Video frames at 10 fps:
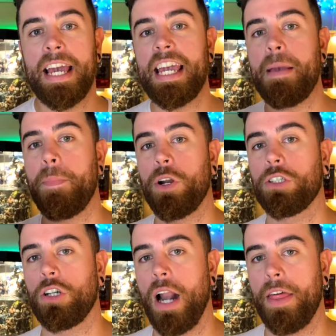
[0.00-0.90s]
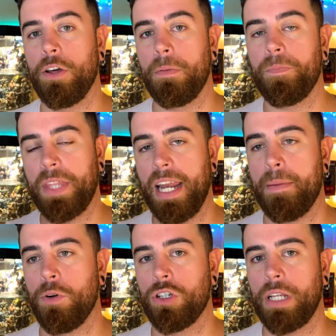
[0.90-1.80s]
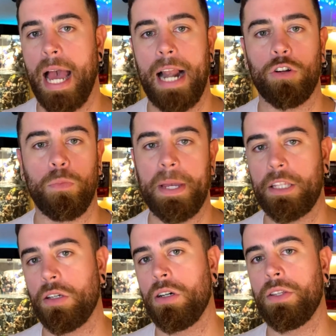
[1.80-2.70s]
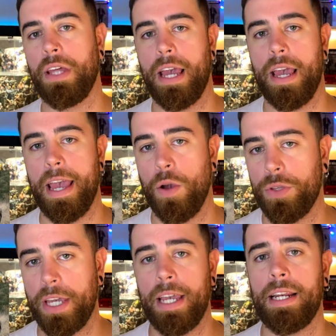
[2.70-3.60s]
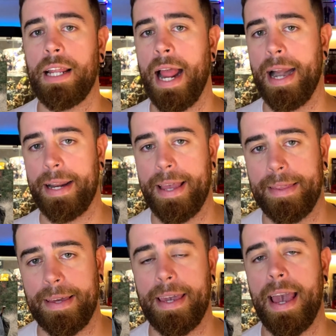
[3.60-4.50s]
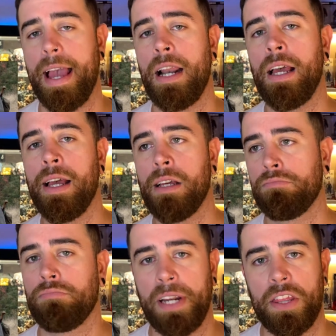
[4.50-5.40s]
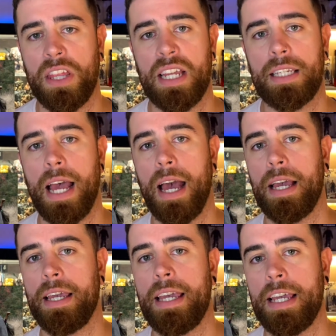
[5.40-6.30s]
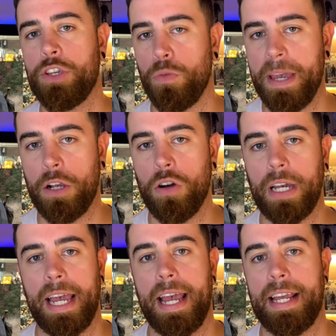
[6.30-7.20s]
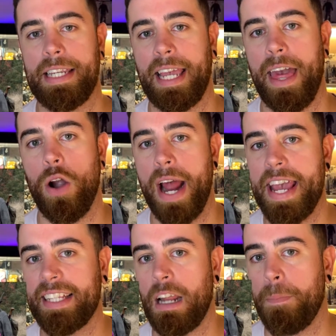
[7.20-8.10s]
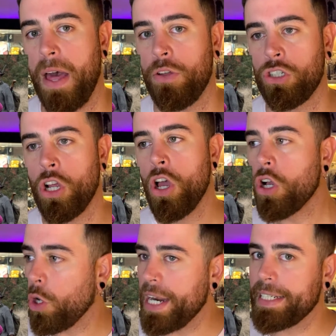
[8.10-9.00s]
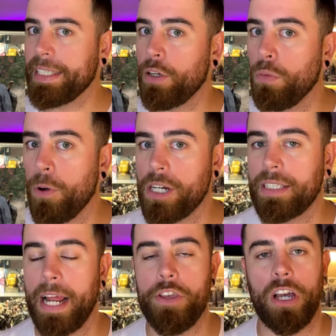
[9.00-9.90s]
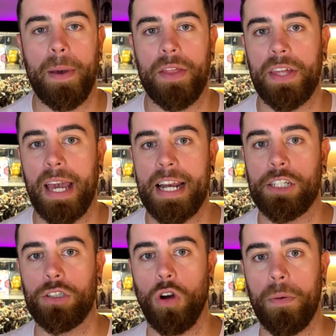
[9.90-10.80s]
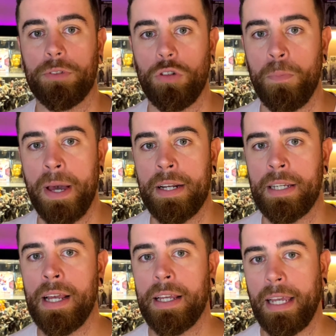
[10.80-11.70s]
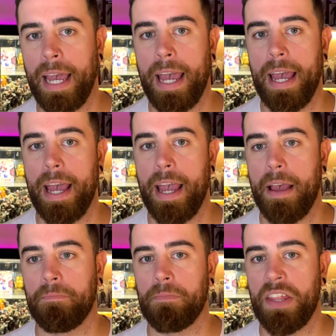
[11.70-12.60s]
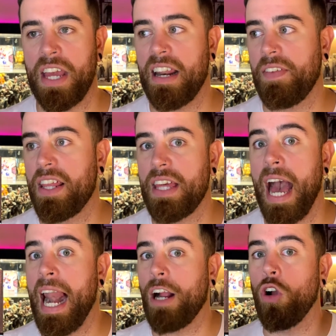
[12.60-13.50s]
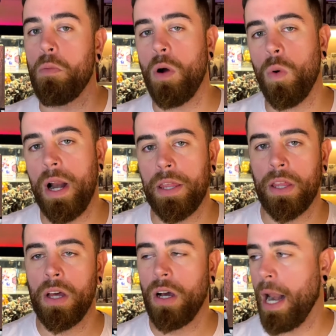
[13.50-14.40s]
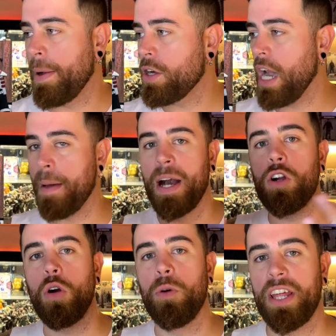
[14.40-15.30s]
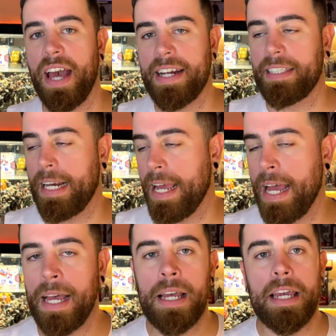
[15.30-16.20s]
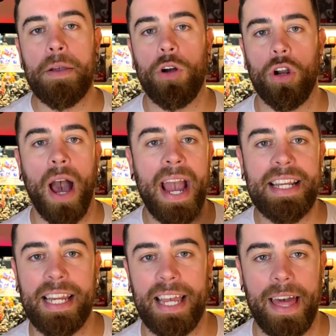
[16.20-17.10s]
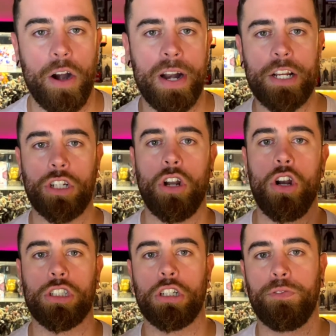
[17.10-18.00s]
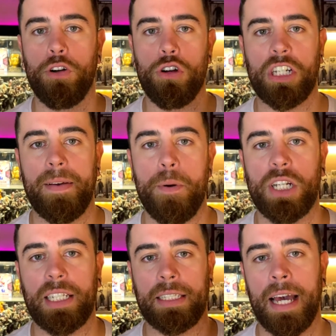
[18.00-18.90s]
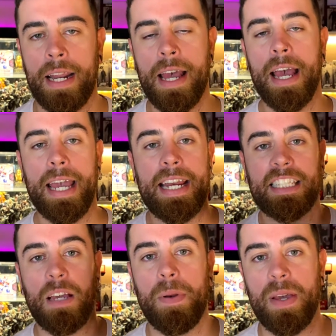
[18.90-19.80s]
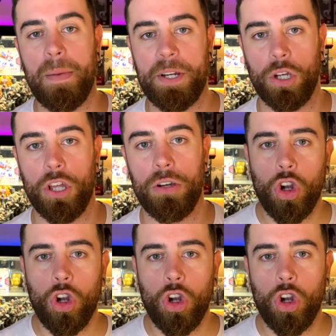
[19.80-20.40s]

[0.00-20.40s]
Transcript: Y por otro lado tenemos al grupito de Eugene, el rey Ezequiel, Princesa y Yumiko que se quedaron ahí atrapados con este grupo extraño que parecían Stormtroopers que mm, hacían referencia a la Commonwealth, la, la mancomunidad esta rara, y bueno, ahí se quedaron. Esos son los dos focos que vamos a tratar en este primer episodio.